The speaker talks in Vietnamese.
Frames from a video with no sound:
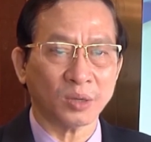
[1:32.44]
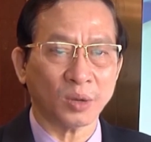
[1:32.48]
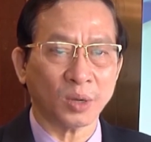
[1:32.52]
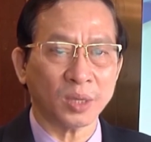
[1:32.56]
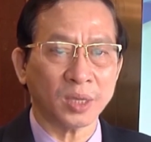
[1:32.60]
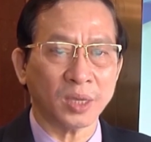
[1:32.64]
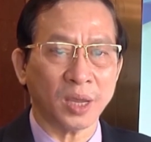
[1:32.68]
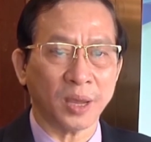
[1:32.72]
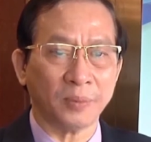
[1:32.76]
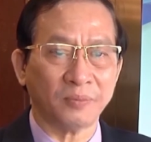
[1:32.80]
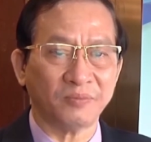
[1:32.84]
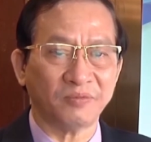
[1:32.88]

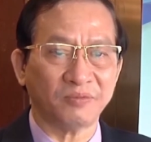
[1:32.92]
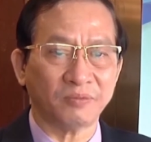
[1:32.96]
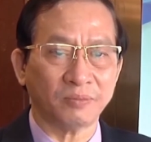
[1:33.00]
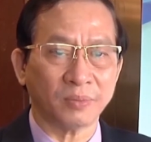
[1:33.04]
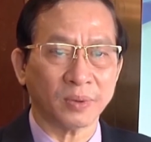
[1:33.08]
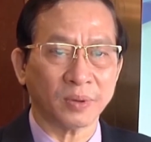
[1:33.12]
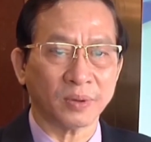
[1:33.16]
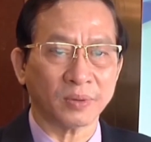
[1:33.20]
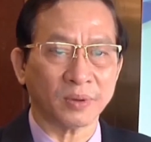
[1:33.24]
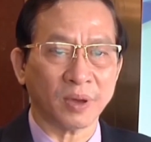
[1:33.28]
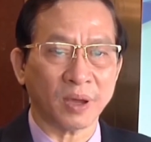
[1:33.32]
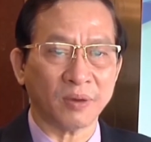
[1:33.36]
doanh nghiệp
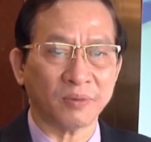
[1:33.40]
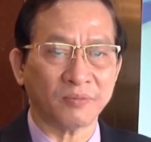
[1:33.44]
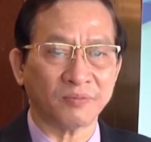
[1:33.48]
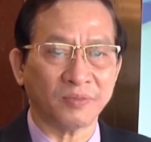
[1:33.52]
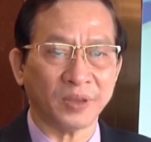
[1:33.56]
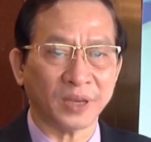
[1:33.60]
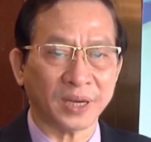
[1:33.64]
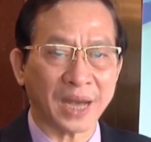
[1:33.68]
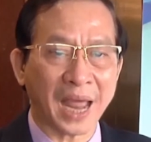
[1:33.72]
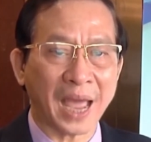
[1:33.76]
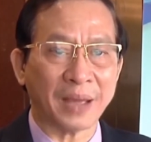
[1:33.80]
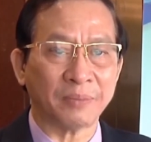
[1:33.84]

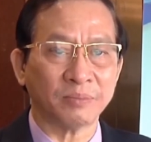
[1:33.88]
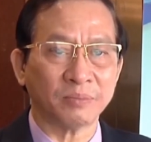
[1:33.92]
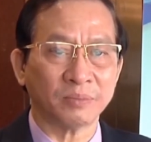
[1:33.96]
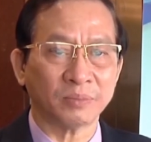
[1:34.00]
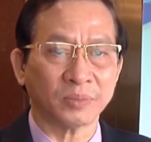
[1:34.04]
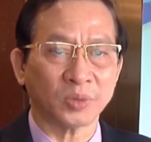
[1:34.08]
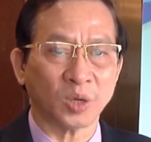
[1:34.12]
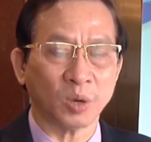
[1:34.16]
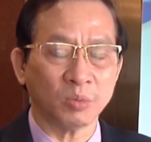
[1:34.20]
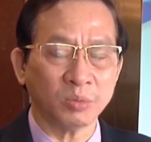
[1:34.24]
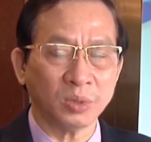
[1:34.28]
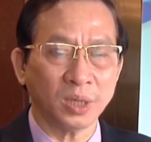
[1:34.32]
Việt
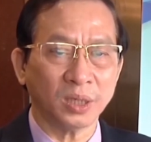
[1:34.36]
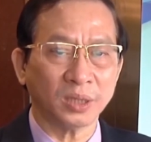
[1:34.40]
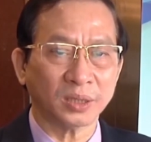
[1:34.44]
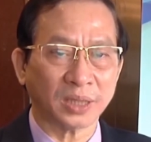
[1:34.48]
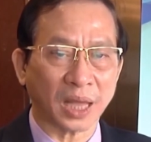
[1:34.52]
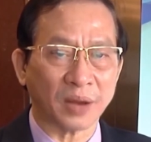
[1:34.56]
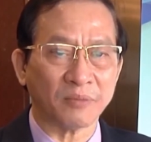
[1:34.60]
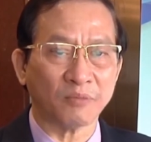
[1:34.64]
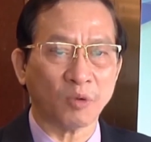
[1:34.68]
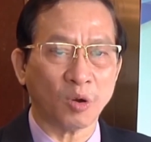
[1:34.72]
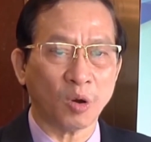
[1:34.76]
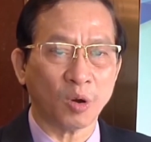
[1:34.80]
Nam cũng như
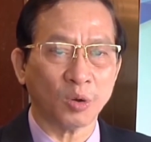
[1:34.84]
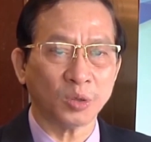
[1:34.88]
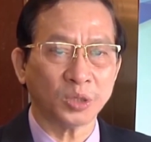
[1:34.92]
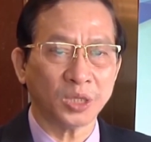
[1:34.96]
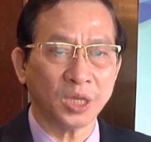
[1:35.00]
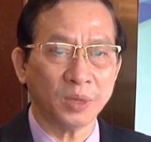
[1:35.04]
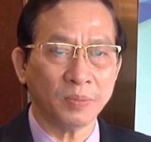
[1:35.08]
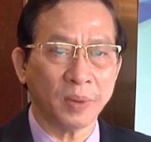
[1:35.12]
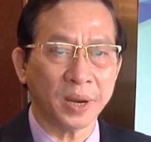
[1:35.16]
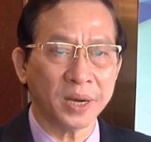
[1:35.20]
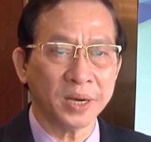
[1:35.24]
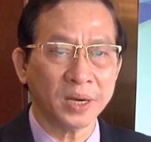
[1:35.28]
Thành phố Hồ
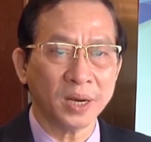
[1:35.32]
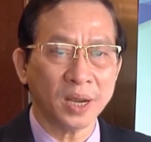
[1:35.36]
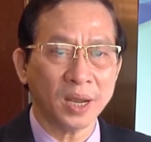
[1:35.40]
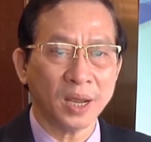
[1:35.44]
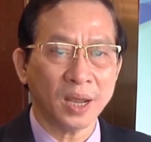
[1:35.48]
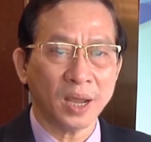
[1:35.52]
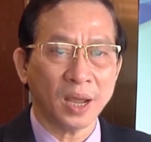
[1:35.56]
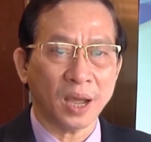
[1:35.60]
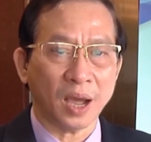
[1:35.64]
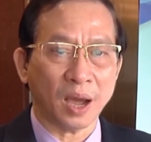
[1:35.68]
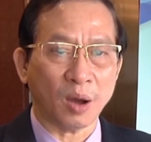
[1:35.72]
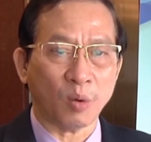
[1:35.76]
Chí Minh
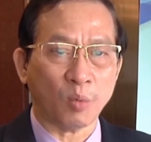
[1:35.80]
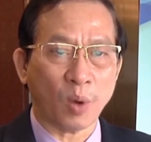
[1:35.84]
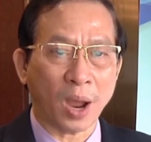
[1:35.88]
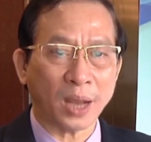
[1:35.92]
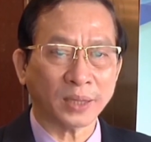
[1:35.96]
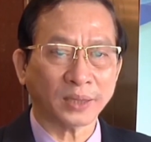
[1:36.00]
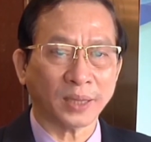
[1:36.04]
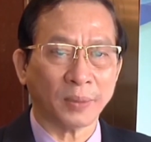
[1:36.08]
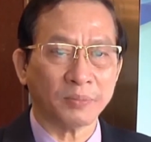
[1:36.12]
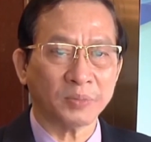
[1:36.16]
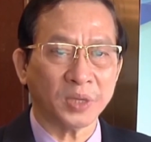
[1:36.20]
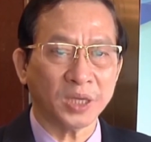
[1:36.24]

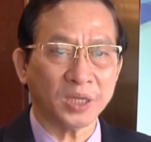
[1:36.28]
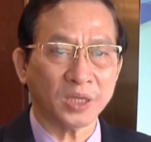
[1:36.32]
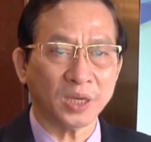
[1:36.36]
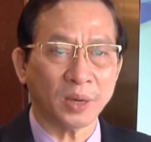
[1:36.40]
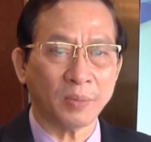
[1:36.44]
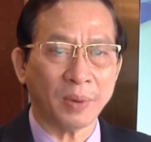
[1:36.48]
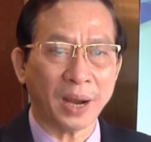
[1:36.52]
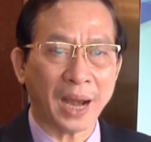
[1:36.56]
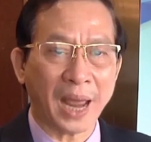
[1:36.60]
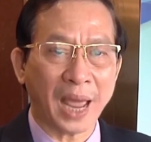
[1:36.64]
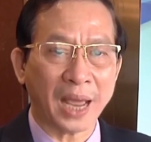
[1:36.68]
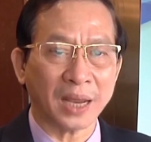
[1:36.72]
quan tâm thị
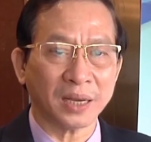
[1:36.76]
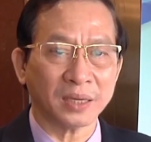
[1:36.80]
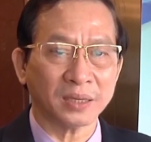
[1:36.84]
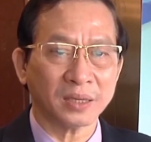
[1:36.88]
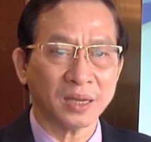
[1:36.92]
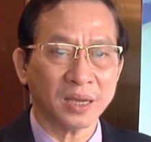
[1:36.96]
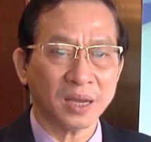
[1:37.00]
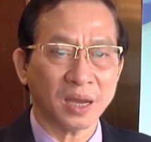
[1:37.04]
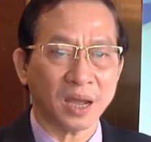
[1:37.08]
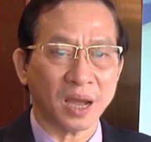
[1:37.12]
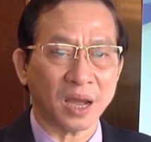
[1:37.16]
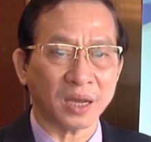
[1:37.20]
trường Ba
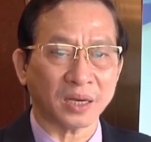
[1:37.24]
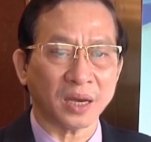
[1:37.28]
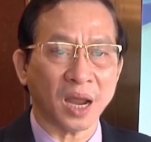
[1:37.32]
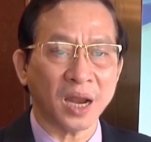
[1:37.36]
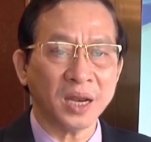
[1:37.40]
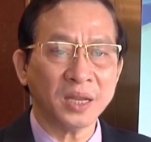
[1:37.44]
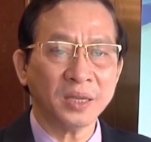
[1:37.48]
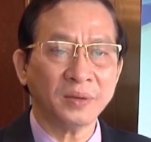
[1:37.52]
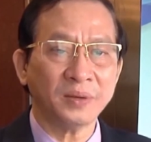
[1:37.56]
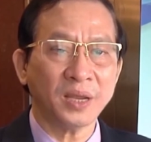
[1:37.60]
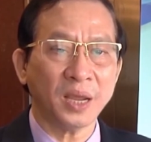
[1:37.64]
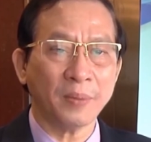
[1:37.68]
Lan
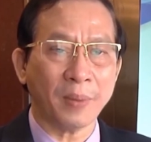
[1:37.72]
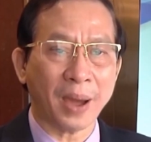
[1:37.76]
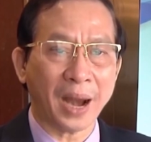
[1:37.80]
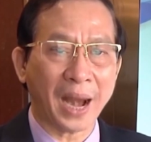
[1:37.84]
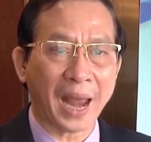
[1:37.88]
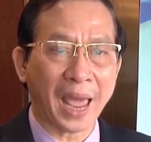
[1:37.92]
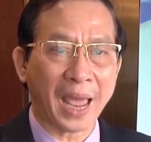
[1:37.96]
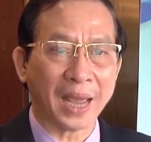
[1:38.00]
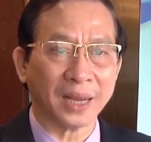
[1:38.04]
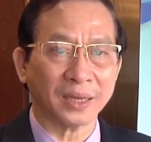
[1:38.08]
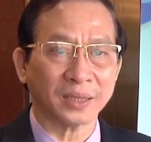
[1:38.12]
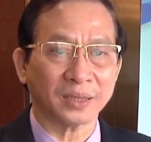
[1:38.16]
đến với Ba
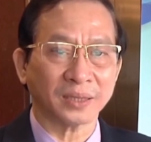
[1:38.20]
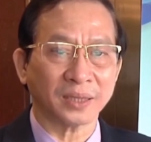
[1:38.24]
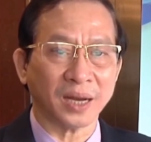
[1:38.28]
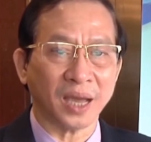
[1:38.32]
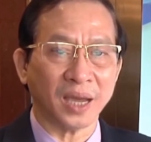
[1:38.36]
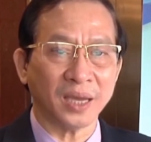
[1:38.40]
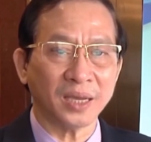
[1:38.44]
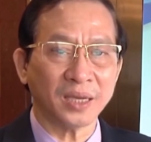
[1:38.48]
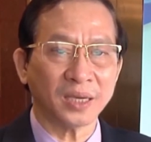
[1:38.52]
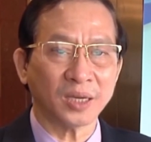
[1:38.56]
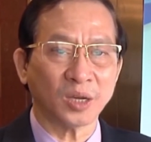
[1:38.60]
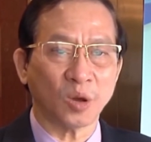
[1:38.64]
Lan
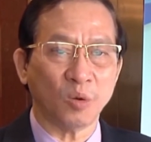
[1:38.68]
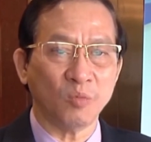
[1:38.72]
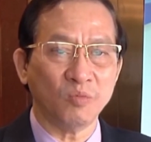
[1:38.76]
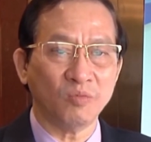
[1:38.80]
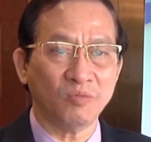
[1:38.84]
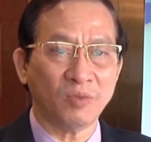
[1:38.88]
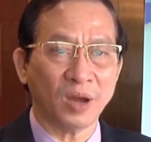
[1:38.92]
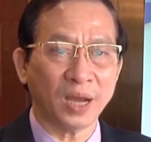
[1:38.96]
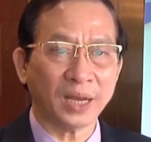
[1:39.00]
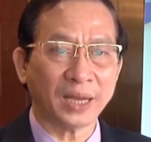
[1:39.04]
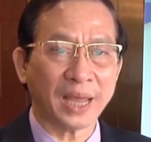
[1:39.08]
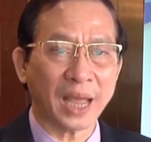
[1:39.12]
để
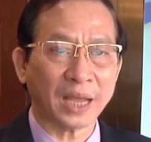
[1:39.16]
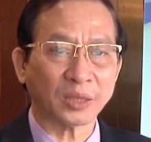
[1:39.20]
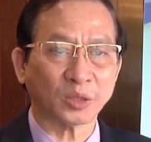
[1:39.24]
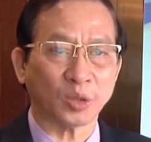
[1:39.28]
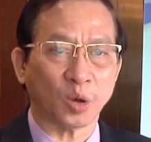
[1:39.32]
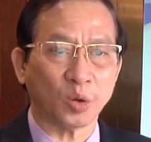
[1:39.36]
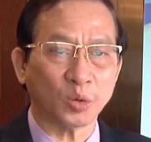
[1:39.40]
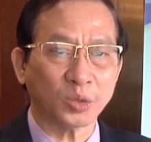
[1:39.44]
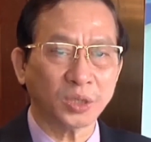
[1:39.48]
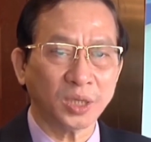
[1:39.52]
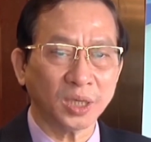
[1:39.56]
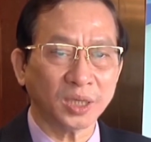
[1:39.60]
cùng với các
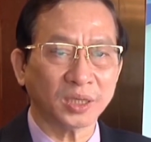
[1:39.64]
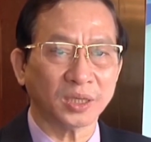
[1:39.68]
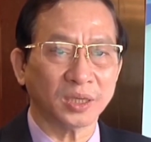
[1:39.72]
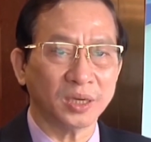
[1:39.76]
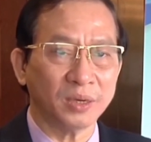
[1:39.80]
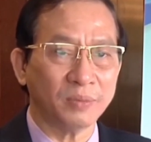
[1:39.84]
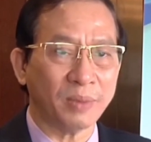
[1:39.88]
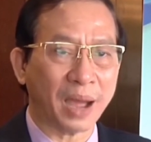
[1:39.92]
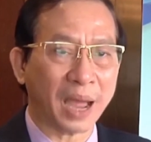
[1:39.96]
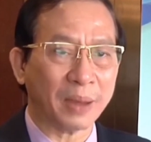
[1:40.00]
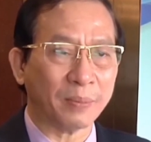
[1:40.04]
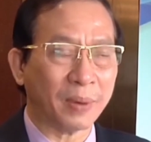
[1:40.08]
tổ chức
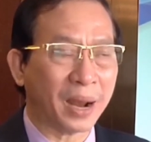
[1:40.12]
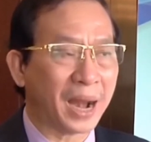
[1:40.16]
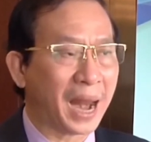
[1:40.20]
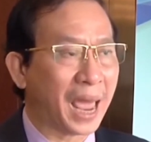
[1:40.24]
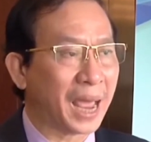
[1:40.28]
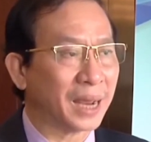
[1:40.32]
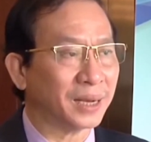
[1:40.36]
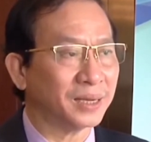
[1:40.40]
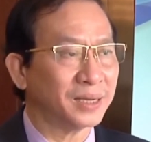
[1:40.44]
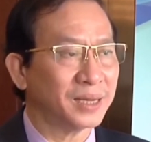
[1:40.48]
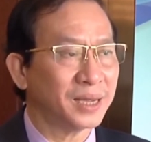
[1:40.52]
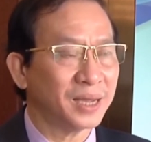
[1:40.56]
thương mại Ba
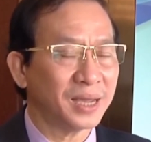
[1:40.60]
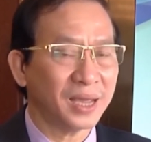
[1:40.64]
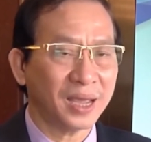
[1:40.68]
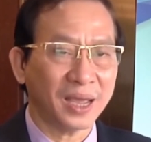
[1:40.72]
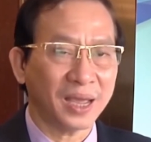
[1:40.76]
Lan